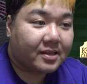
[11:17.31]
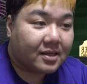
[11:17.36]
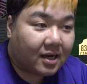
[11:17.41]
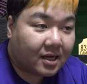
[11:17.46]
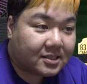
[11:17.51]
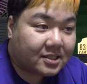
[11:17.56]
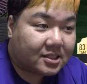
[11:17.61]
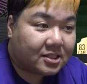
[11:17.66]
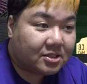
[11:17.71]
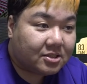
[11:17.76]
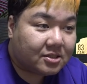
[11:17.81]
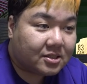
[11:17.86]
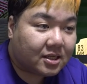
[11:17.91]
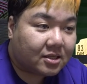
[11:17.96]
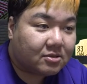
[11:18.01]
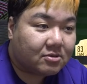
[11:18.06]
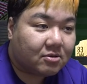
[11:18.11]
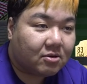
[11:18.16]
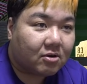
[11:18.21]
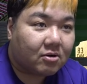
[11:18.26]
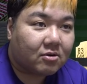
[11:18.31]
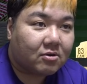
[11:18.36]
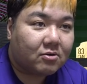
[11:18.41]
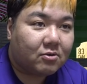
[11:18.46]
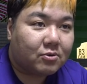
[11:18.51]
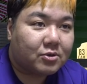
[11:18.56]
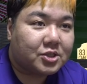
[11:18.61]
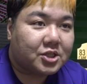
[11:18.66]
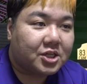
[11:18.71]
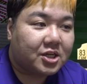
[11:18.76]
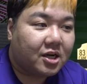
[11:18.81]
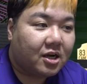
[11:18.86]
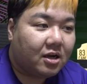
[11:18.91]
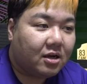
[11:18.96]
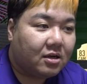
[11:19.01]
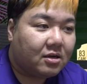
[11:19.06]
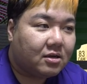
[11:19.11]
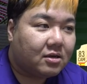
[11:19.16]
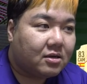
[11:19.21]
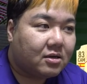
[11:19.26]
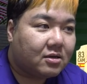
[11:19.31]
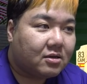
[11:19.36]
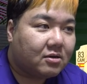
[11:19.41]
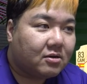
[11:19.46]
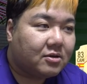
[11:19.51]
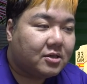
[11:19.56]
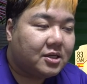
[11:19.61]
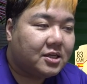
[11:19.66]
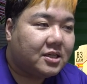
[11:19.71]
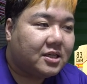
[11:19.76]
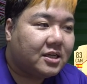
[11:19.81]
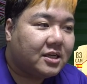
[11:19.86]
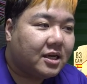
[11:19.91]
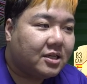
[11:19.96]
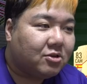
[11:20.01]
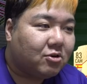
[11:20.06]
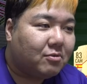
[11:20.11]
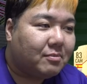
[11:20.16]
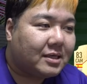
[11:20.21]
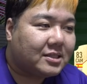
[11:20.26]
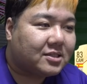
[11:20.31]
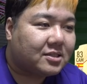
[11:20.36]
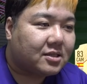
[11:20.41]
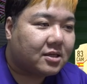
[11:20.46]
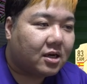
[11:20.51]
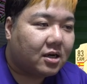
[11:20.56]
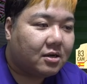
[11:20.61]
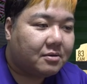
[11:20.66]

83のこれじゃない？いけトーマス。